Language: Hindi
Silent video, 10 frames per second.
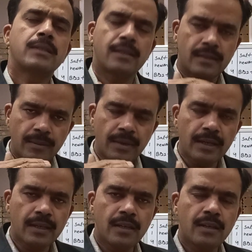सस्ता
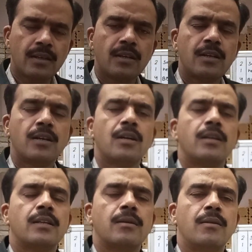मिलेगा
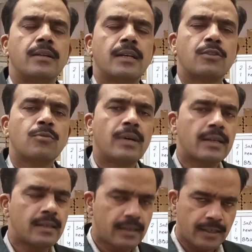या या तो
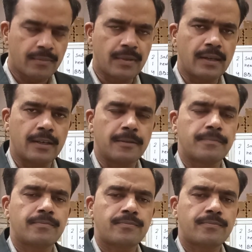मार्केट रेट मिलेगा